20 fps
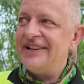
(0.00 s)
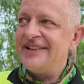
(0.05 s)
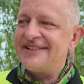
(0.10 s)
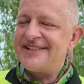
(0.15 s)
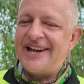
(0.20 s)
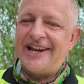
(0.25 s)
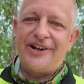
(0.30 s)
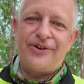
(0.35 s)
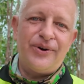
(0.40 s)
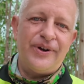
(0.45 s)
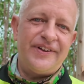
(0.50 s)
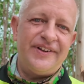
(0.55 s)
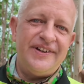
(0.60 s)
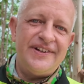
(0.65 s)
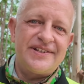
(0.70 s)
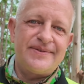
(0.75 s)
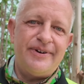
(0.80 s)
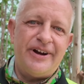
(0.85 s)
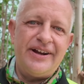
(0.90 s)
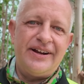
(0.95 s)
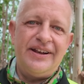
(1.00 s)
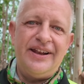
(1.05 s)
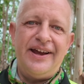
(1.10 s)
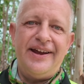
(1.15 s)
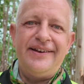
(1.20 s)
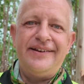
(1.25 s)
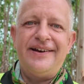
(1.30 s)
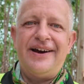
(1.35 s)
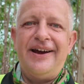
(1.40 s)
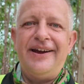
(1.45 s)
zeige euch die zwei
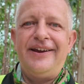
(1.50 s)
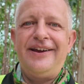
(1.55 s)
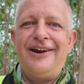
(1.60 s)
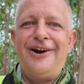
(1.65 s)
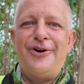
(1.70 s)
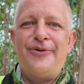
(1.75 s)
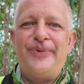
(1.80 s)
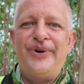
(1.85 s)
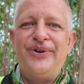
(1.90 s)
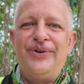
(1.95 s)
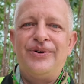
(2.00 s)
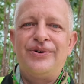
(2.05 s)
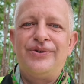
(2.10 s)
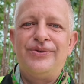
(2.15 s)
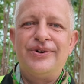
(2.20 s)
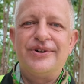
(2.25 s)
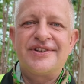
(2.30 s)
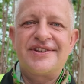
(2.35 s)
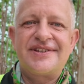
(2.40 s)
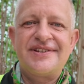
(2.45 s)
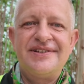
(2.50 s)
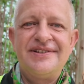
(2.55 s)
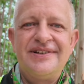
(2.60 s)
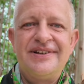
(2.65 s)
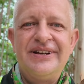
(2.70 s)
kleinen Teiche auch mal noch kurz.